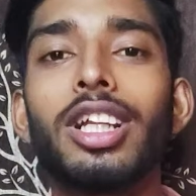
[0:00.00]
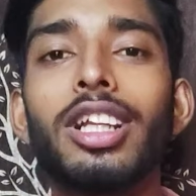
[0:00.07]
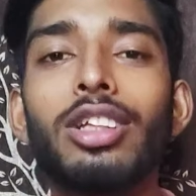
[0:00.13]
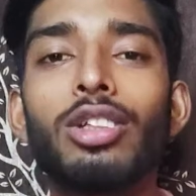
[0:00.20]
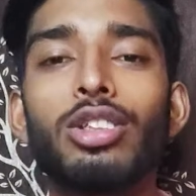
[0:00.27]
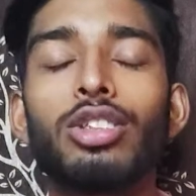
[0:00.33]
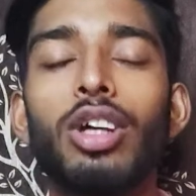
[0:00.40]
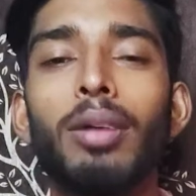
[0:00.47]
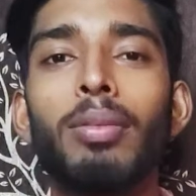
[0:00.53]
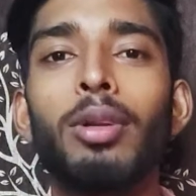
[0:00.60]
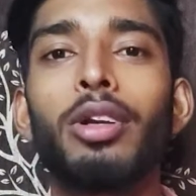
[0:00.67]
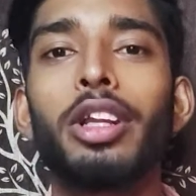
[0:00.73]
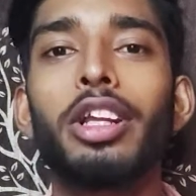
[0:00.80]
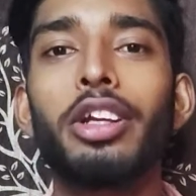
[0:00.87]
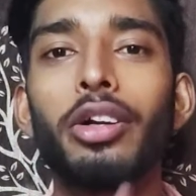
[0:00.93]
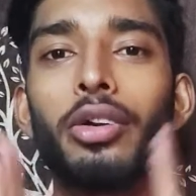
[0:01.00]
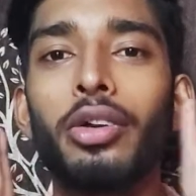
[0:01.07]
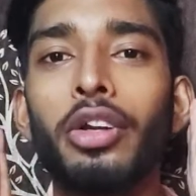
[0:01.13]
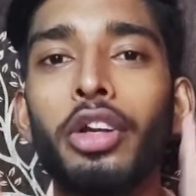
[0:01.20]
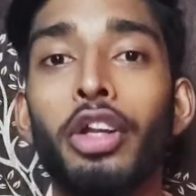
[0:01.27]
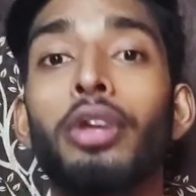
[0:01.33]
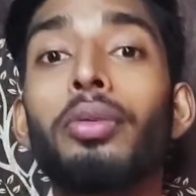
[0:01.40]
चलिए दोस्तों आप लोग के लिए और
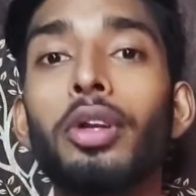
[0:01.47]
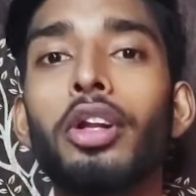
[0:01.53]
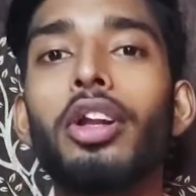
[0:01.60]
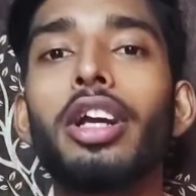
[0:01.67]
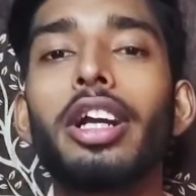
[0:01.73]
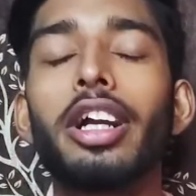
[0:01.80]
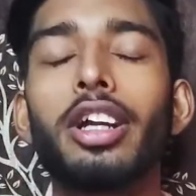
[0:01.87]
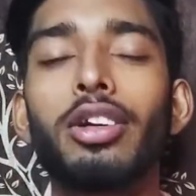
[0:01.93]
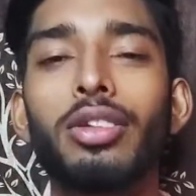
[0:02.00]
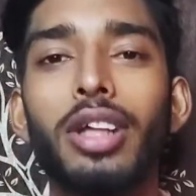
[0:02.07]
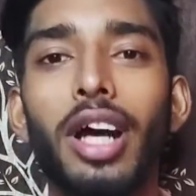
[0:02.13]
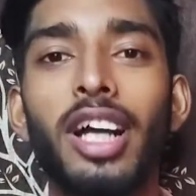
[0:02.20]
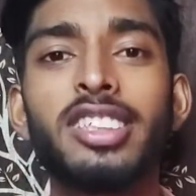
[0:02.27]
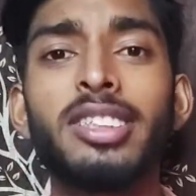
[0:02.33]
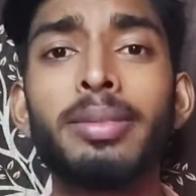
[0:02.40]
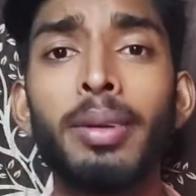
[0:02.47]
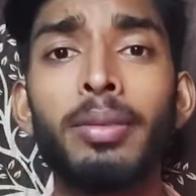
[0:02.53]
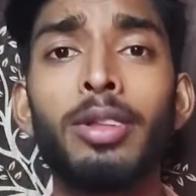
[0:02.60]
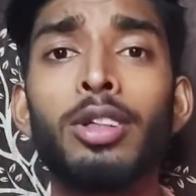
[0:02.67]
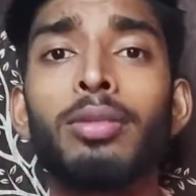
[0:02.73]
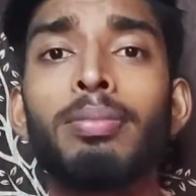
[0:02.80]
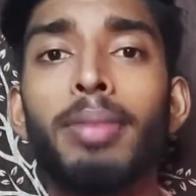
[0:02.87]
नई वीडियो लेकर गया तो आज की मैं
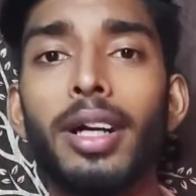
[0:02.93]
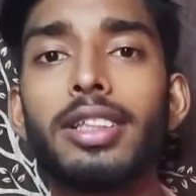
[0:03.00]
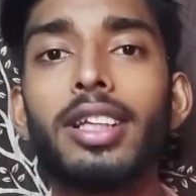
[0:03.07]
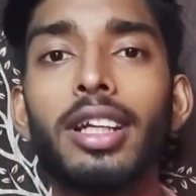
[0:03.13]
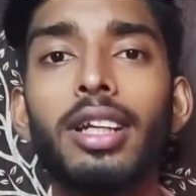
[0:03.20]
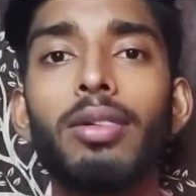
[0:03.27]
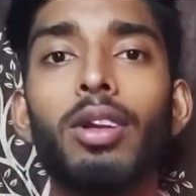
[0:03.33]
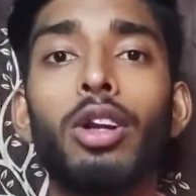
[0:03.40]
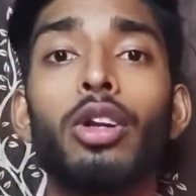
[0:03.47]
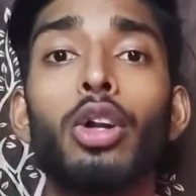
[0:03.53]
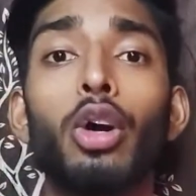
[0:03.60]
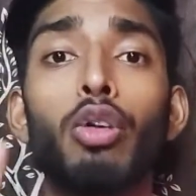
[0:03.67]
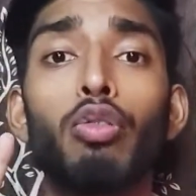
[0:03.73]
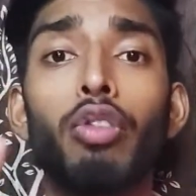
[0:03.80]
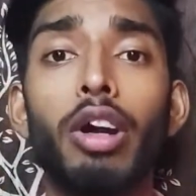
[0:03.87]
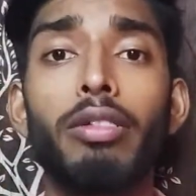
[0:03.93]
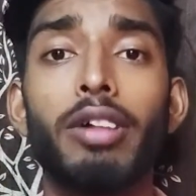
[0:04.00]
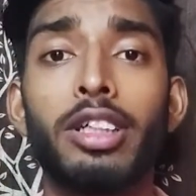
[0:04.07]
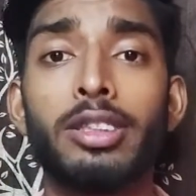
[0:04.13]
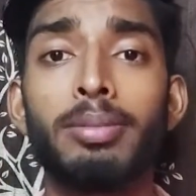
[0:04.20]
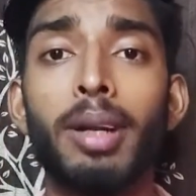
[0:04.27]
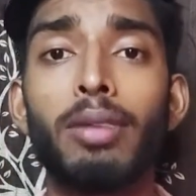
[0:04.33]
वीडियो में बात करने वाला हूँ टॉप फाइव
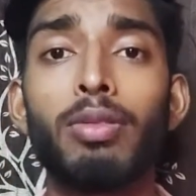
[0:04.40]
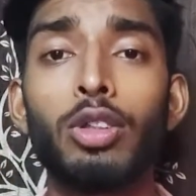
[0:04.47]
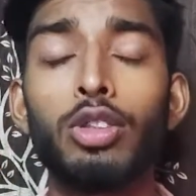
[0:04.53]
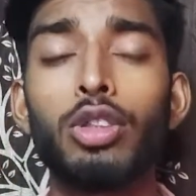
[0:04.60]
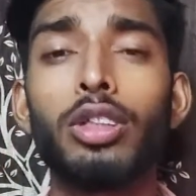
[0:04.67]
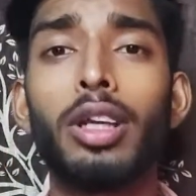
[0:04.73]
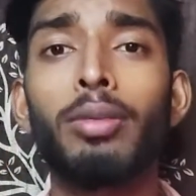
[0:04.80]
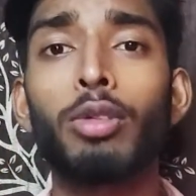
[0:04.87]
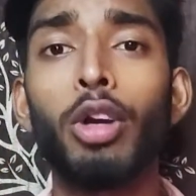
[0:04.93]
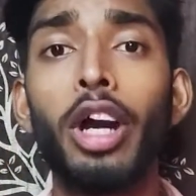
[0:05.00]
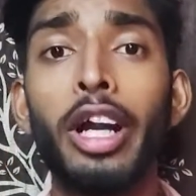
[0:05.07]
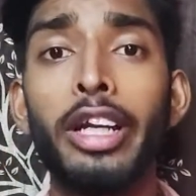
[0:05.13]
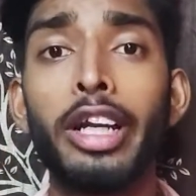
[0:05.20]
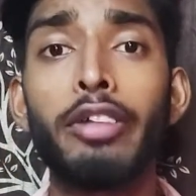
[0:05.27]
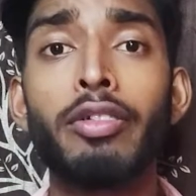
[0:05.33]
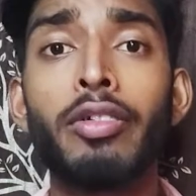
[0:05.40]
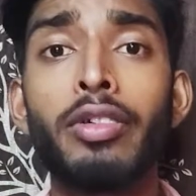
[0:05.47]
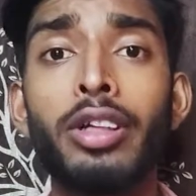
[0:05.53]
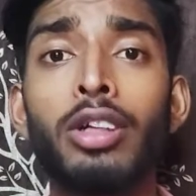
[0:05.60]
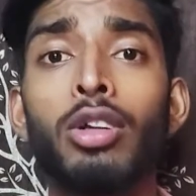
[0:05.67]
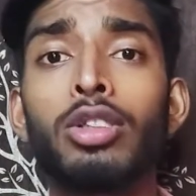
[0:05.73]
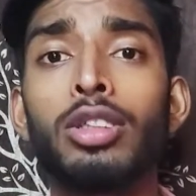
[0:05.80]
स्मार्टफोन जो कि आपको अंडर
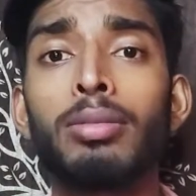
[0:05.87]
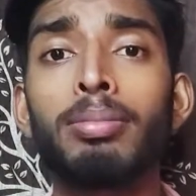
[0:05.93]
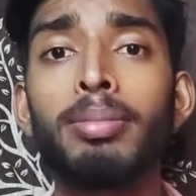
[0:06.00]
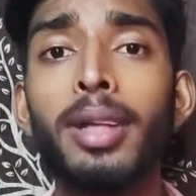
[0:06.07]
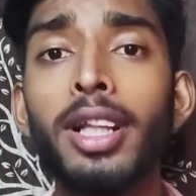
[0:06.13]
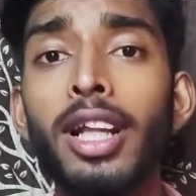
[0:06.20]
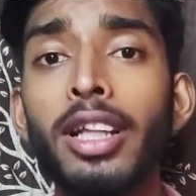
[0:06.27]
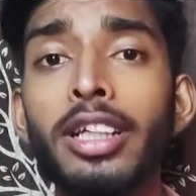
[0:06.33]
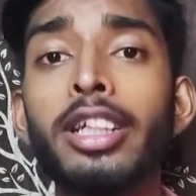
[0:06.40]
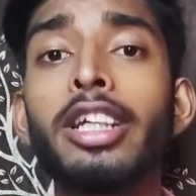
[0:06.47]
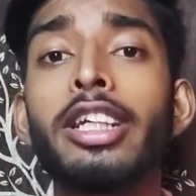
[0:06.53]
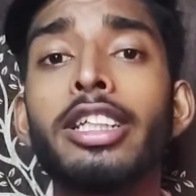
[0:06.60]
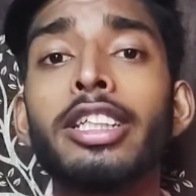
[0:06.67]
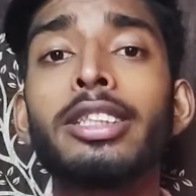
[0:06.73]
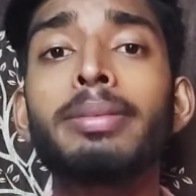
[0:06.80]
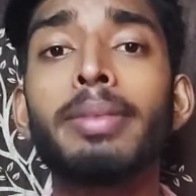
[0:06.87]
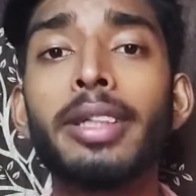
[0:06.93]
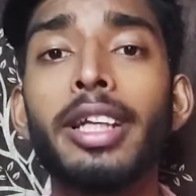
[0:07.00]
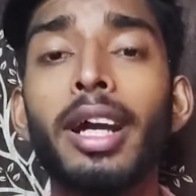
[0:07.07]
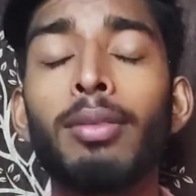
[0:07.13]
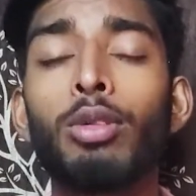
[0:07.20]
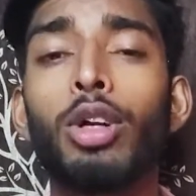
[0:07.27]
फिफ्टी थाउजेंड मिल जाते हैं इसमें
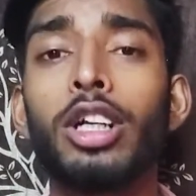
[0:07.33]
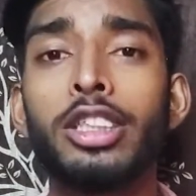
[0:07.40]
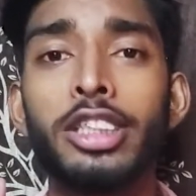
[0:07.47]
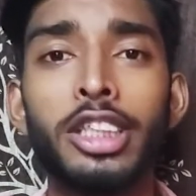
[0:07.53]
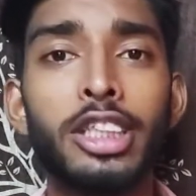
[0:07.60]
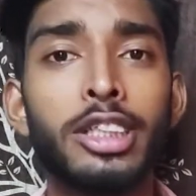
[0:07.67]
कि आपको अच्छी